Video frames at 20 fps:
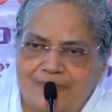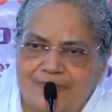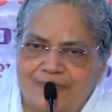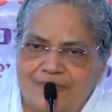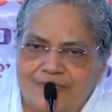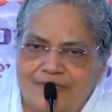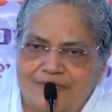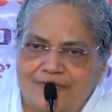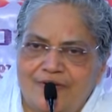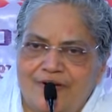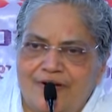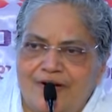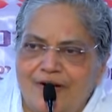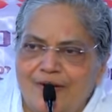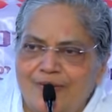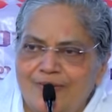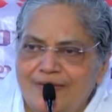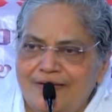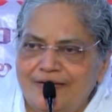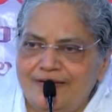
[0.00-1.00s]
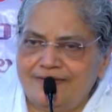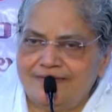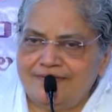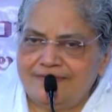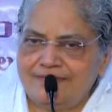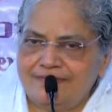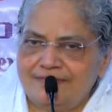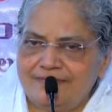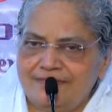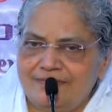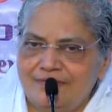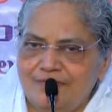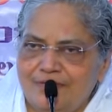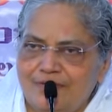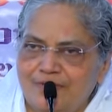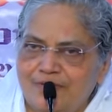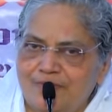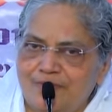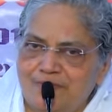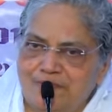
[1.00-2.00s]
విధవరాళ్ళు ఉన్నారు ఒక
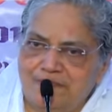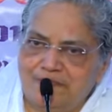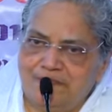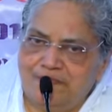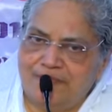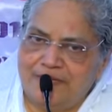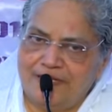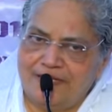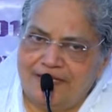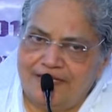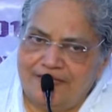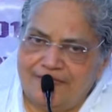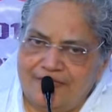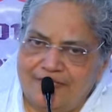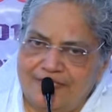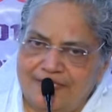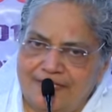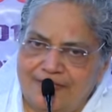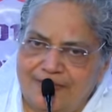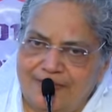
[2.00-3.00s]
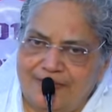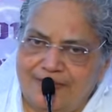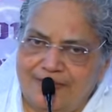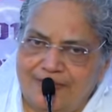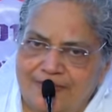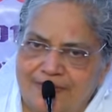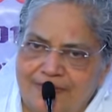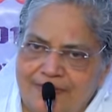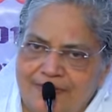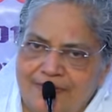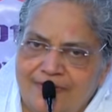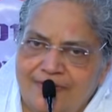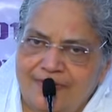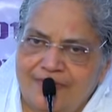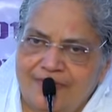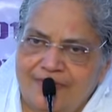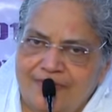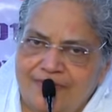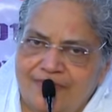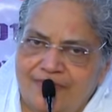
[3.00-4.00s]
గొప్ప దైవజనుడితో
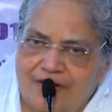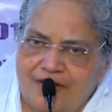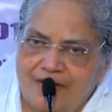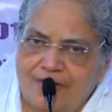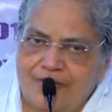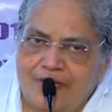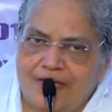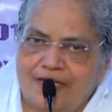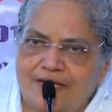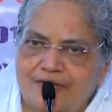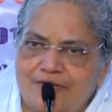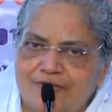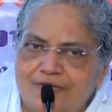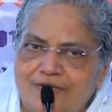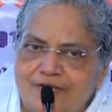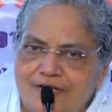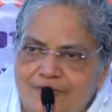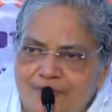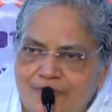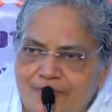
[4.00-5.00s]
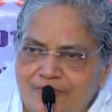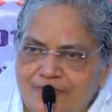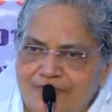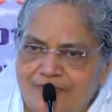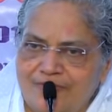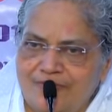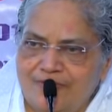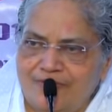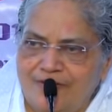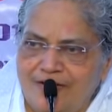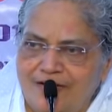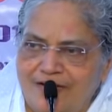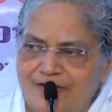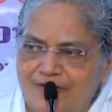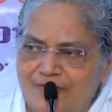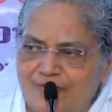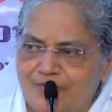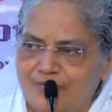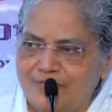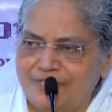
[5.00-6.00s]
వెళ్ళు ఈ కరువు కాలంలో ఒక విధవరాలు
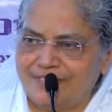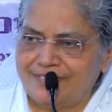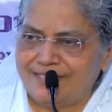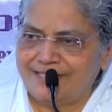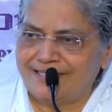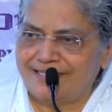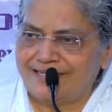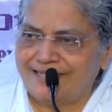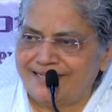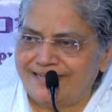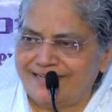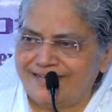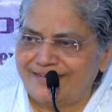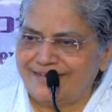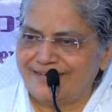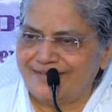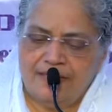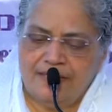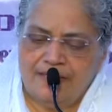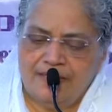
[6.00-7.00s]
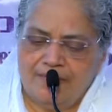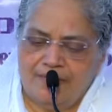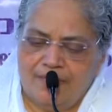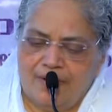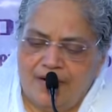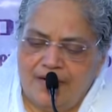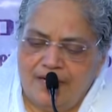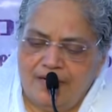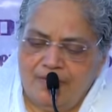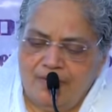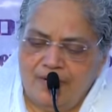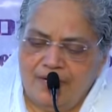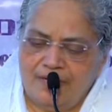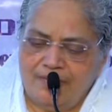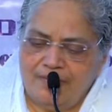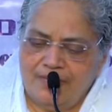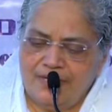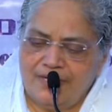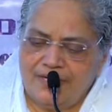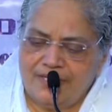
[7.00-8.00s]
నిన్ను పోషిస్తుందా అంటాడు మానవులను
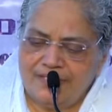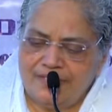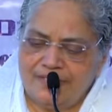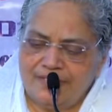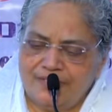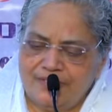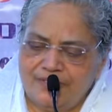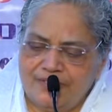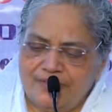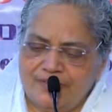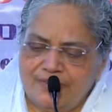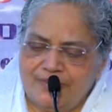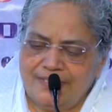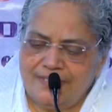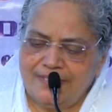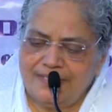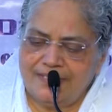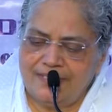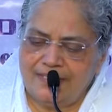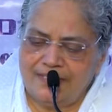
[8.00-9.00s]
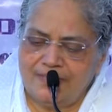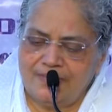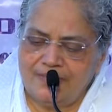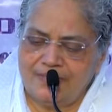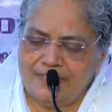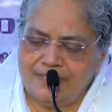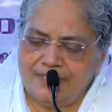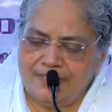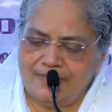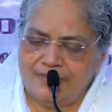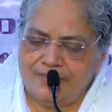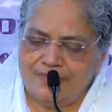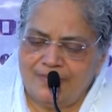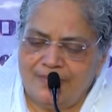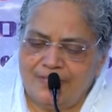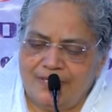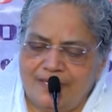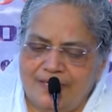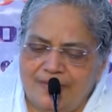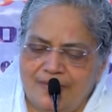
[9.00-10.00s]
మీరు ఆశ్రయించకుండా దేవుని తట్టు మీ
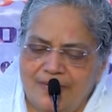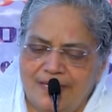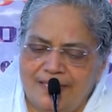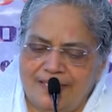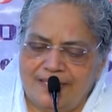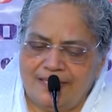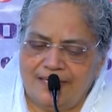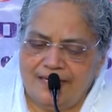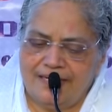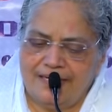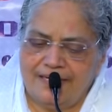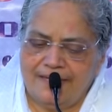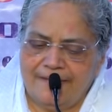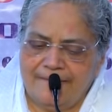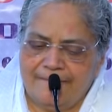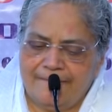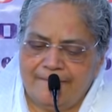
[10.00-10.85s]
ఎత్తాలని